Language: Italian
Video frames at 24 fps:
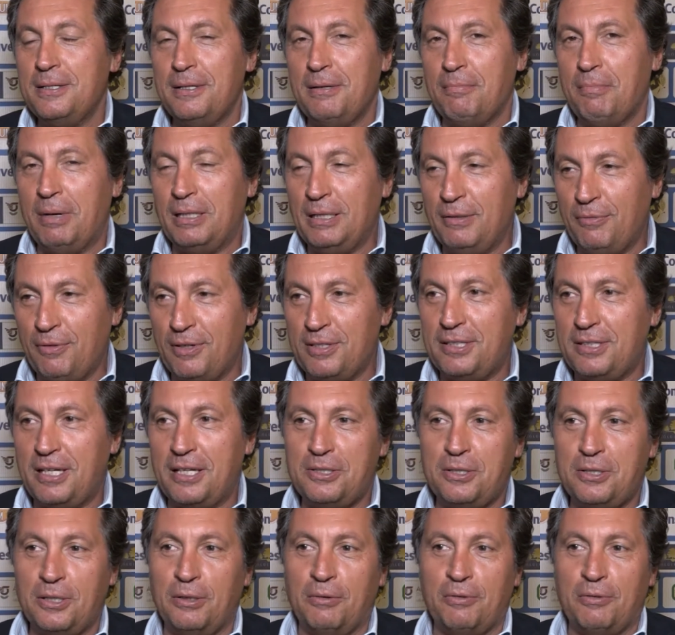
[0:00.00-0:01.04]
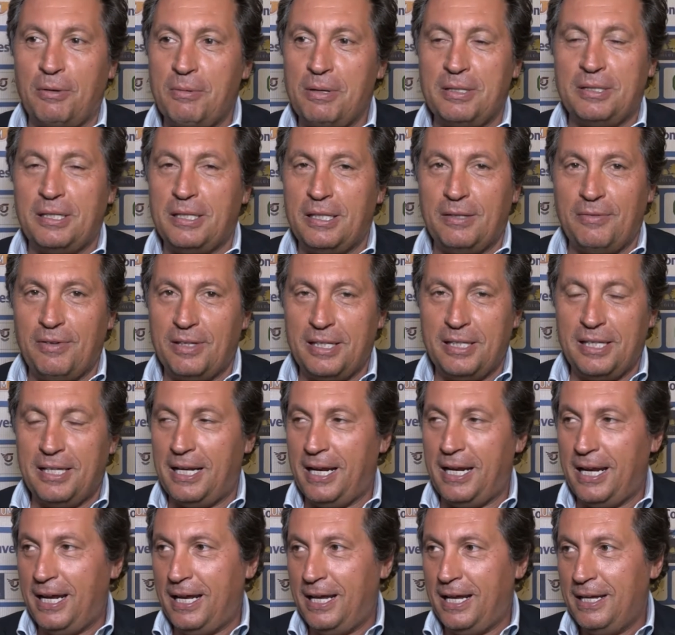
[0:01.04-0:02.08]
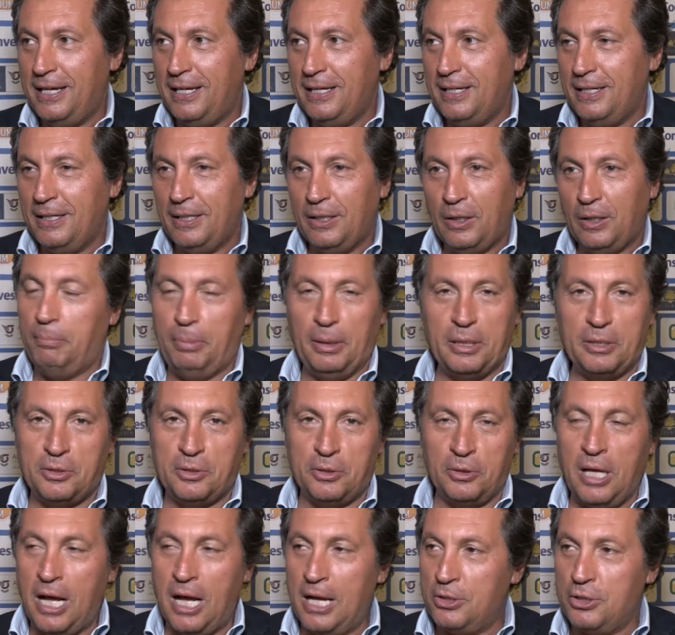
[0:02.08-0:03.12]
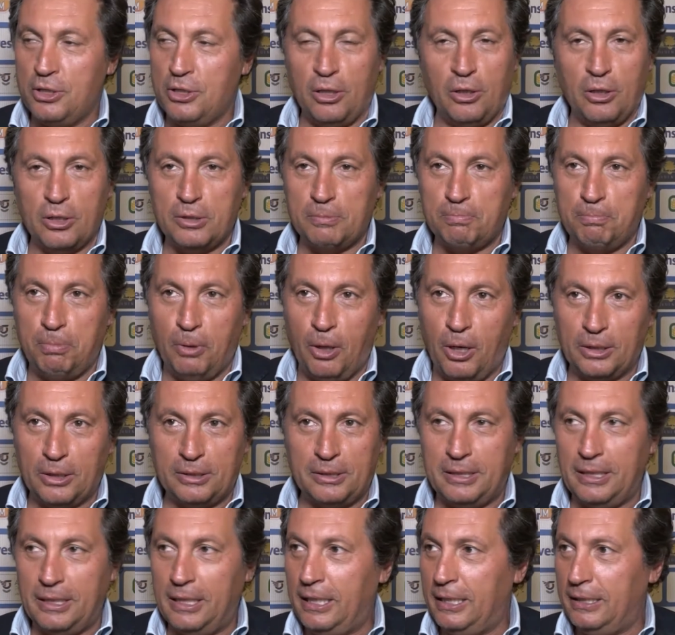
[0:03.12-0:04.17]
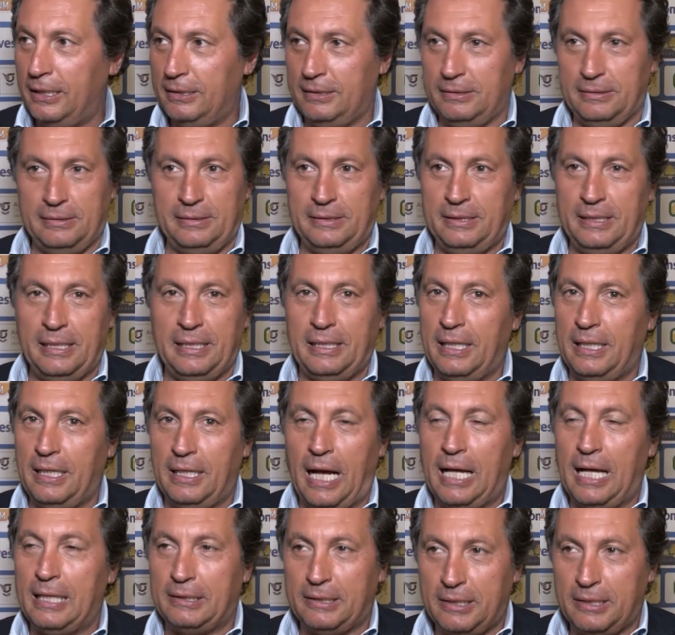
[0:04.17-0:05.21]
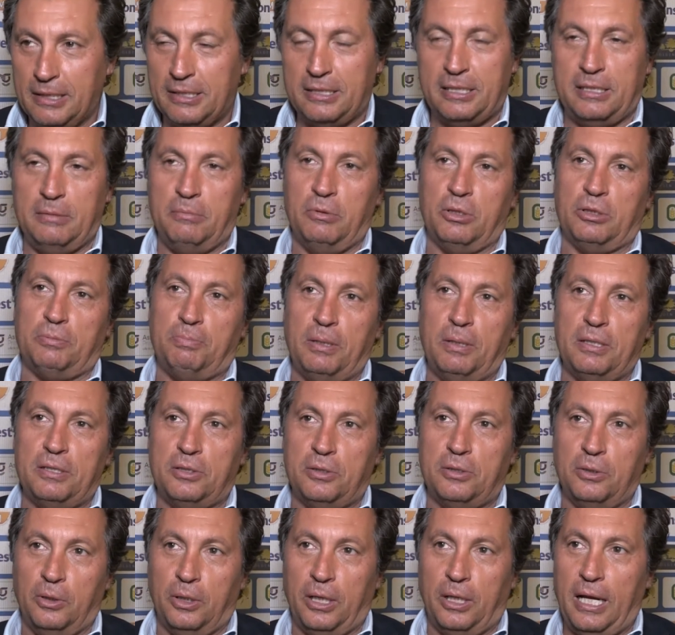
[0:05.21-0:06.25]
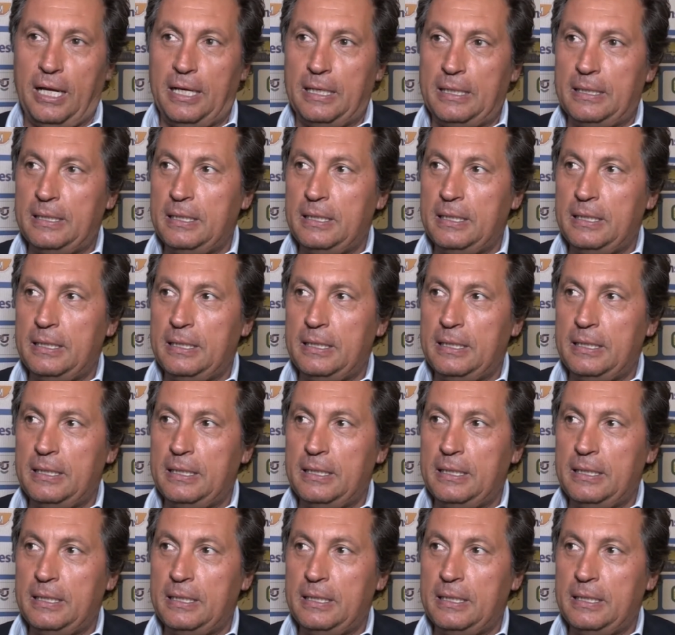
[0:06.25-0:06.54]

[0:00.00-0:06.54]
manifestazione ovviamente di vedere personaggi dello sport di altissimo spessore